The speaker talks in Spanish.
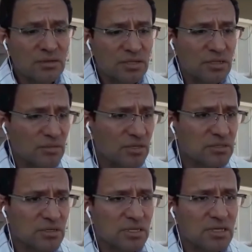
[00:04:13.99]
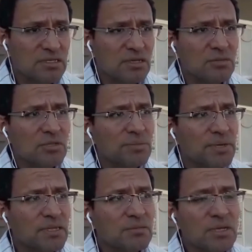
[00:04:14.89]
Nos tenemos que solidarizar como
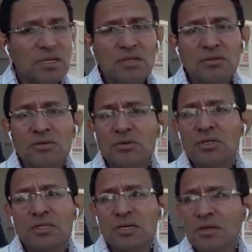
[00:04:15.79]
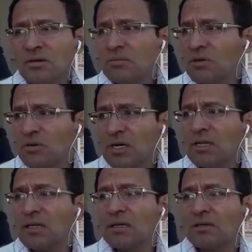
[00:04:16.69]
departamento, integrar como
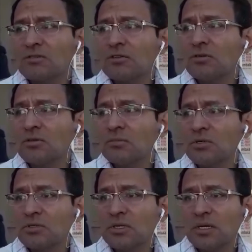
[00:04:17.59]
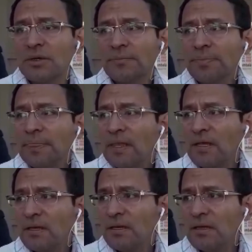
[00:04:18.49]
localidades que somos
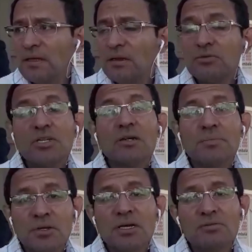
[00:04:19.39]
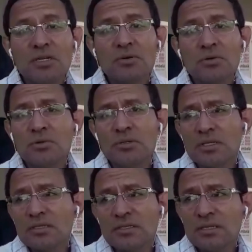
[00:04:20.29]
eh, y luchar por causas
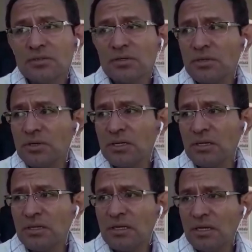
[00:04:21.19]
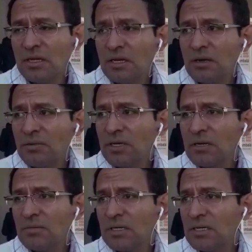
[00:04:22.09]
justas. Yo creo que la
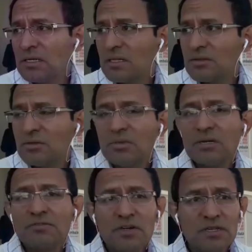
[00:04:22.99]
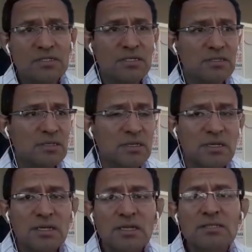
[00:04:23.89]
única manera de tomar fuerzas
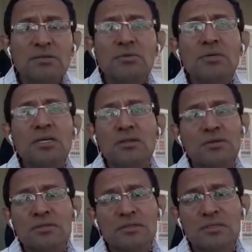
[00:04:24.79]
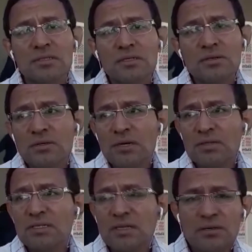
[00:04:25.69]
es unidos, si no a
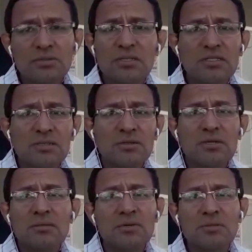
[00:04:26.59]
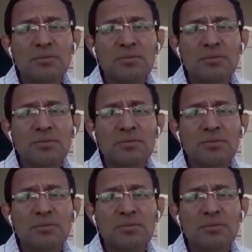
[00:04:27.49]
veces la lucha se torna muy